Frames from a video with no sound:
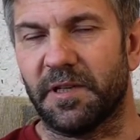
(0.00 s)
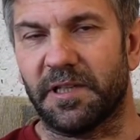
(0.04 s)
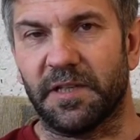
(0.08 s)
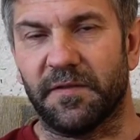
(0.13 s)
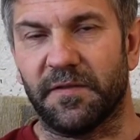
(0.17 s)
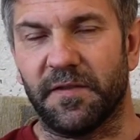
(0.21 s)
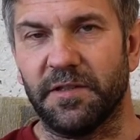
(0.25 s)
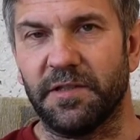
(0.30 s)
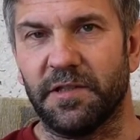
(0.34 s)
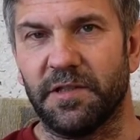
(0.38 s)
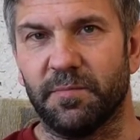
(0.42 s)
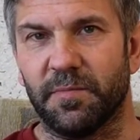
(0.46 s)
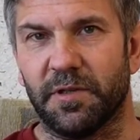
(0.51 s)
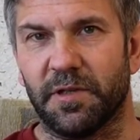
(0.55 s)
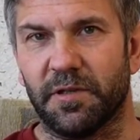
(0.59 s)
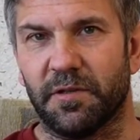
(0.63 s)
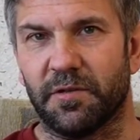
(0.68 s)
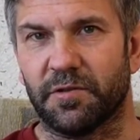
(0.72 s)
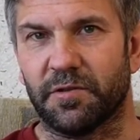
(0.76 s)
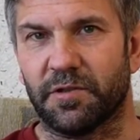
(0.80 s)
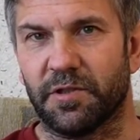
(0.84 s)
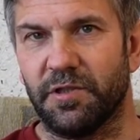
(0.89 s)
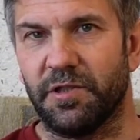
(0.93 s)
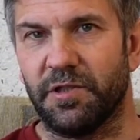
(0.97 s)
na krawędzi
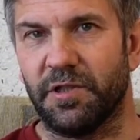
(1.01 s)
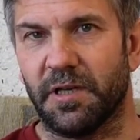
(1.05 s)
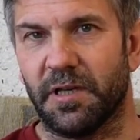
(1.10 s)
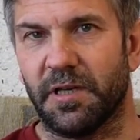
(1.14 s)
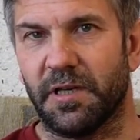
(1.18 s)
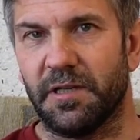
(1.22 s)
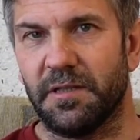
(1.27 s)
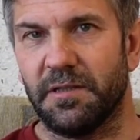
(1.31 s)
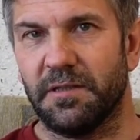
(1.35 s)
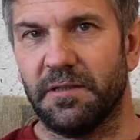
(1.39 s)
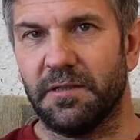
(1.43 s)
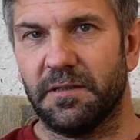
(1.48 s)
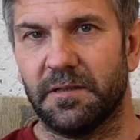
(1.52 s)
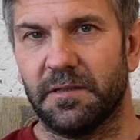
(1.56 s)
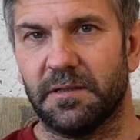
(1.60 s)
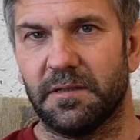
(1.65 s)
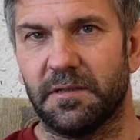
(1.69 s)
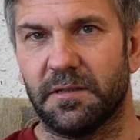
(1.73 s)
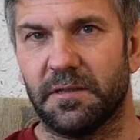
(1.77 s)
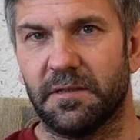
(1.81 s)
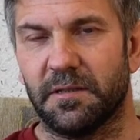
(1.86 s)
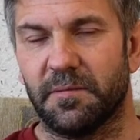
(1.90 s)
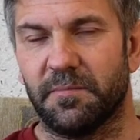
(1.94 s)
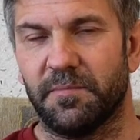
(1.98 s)
mojego życia,
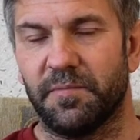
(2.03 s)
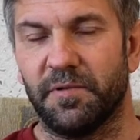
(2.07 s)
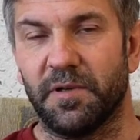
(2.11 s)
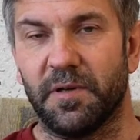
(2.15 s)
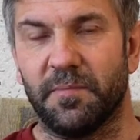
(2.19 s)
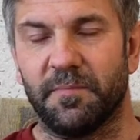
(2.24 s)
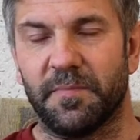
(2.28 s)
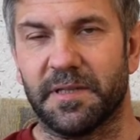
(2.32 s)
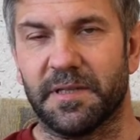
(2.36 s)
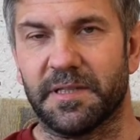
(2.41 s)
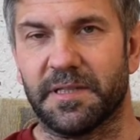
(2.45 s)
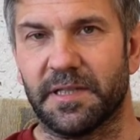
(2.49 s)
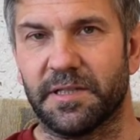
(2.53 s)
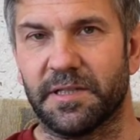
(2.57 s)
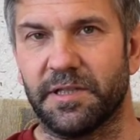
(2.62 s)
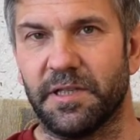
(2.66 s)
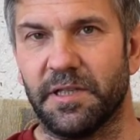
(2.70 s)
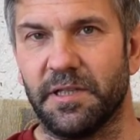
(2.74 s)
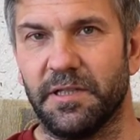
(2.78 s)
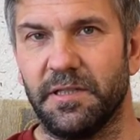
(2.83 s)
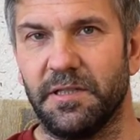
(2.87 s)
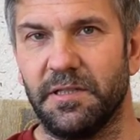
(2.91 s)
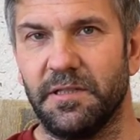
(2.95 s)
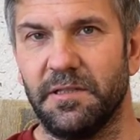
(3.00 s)
y, byłem bez
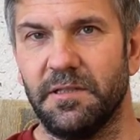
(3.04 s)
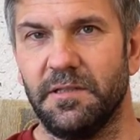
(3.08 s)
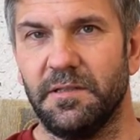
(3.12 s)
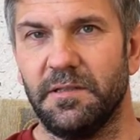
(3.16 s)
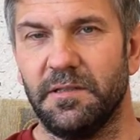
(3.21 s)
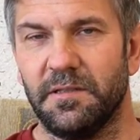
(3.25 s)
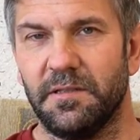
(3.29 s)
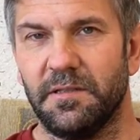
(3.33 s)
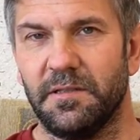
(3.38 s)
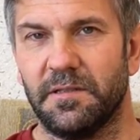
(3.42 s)
nadziei,